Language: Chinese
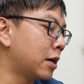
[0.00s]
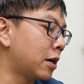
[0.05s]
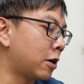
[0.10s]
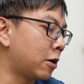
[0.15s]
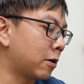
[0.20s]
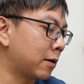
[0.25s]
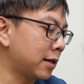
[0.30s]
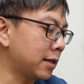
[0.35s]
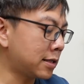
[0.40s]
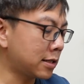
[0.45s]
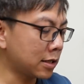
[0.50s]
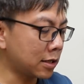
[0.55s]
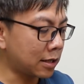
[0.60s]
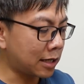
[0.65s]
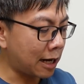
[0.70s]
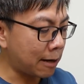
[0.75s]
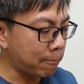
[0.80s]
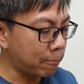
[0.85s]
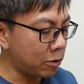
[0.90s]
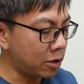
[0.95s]
好，那这个
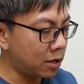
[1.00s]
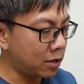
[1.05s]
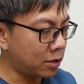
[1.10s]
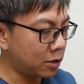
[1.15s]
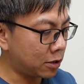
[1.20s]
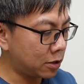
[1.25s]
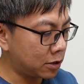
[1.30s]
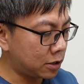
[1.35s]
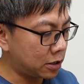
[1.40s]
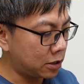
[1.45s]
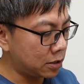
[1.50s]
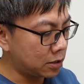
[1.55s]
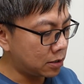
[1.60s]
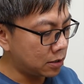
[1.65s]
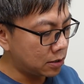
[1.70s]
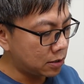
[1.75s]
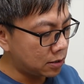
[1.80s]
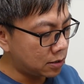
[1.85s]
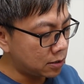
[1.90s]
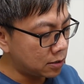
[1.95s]
弹片呢，其
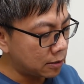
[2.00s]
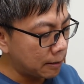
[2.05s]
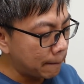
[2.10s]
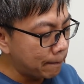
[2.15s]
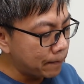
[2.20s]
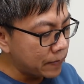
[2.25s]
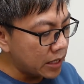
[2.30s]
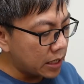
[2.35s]
实是